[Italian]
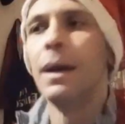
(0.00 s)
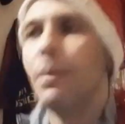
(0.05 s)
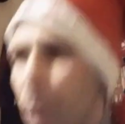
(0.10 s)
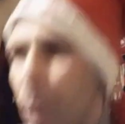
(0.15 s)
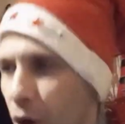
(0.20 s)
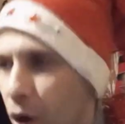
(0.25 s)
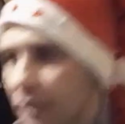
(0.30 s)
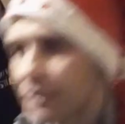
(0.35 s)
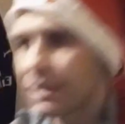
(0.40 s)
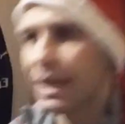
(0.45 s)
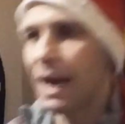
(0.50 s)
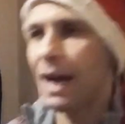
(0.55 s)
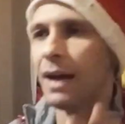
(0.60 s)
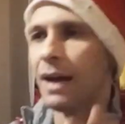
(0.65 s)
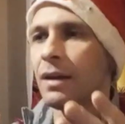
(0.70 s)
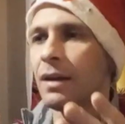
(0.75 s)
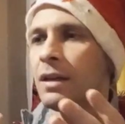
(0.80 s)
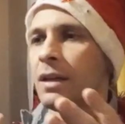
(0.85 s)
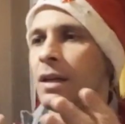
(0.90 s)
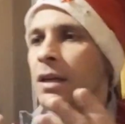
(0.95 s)

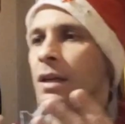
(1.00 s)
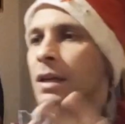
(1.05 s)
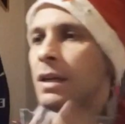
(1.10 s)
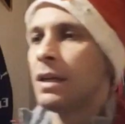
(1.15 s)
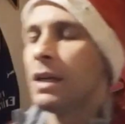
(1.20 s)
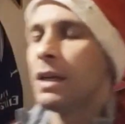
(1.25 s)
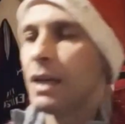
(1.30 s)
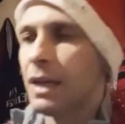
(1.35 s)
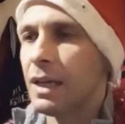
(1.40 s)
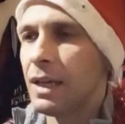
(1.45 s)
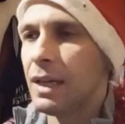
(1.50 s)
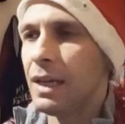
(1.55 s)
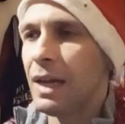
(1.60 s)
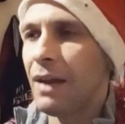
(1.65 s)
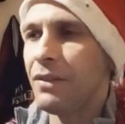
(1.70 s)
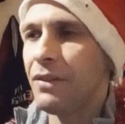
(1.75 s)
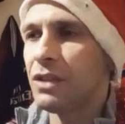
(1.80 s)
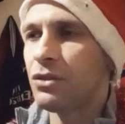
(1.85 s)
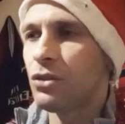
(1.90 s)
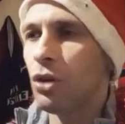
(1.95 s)
porta
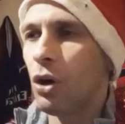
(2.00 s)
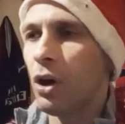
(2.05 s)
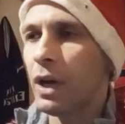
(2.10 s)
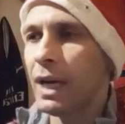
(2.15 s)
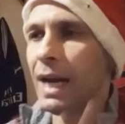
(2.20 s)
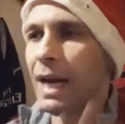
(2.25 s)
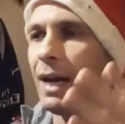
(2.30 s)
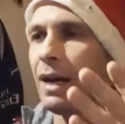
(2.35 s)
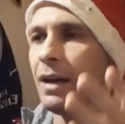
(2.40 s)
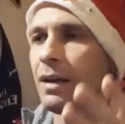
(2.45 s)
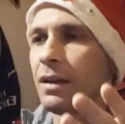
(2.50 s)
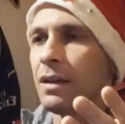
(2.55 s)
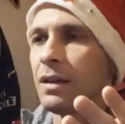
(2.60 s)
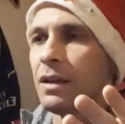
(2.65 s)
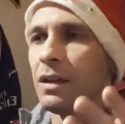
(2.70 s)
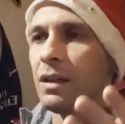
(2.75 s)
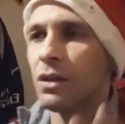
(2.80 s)
la vittoria